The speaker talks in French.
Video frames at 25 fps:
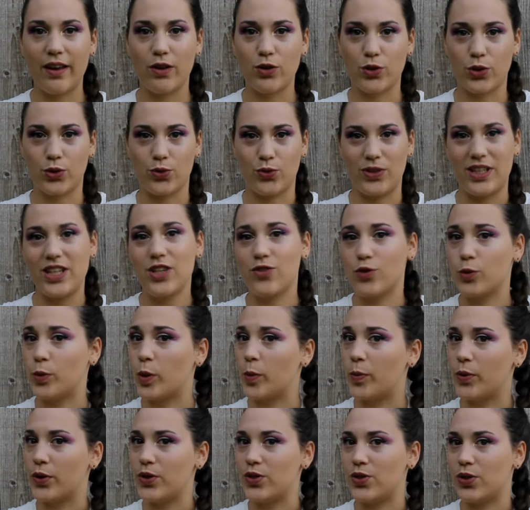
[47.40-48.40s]
Et aujourd'hui, je vous
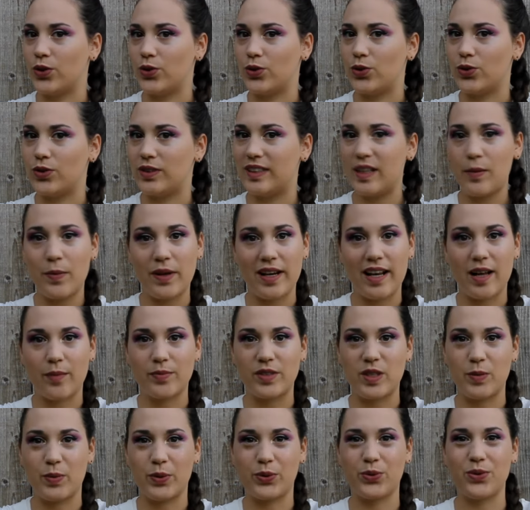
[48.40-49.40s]
propose de démêler un
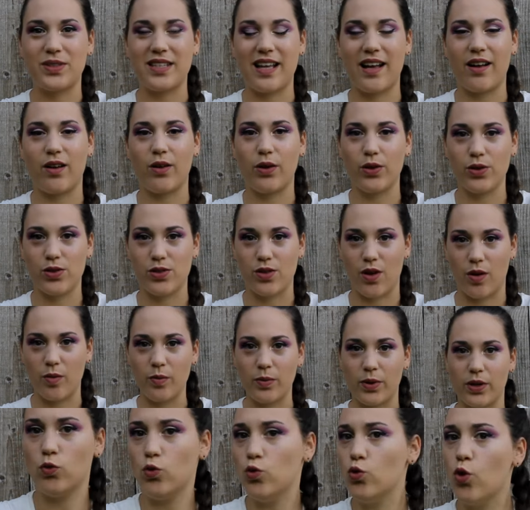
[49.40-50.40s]
petit peu tout ça
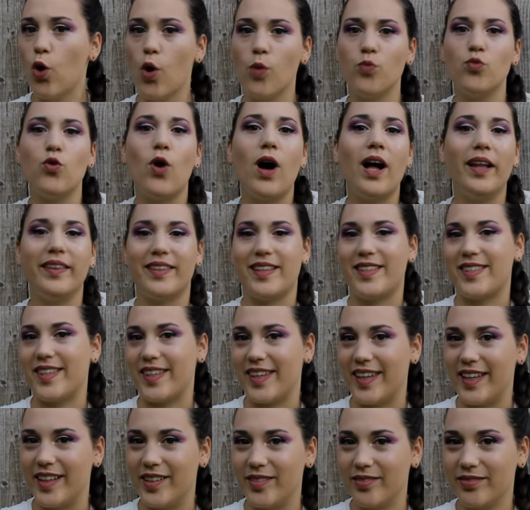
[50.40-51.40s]
ensemble, ou au moins
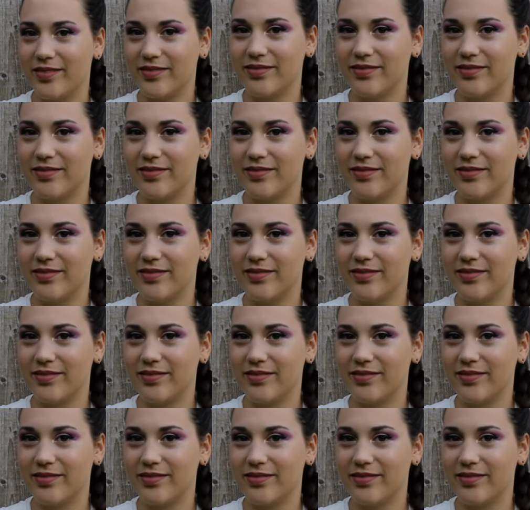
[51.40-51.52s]
d'essayer.